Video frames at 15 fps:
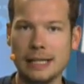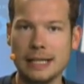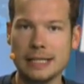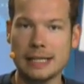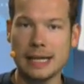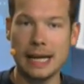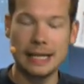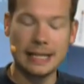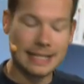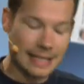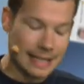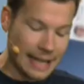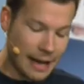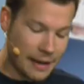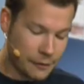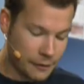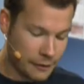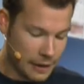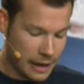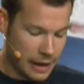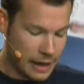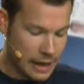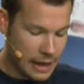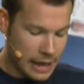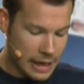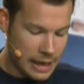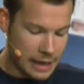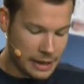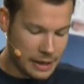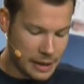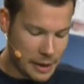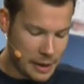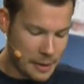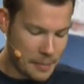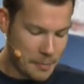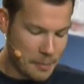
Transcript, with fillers: Nils Kern ist live in äh,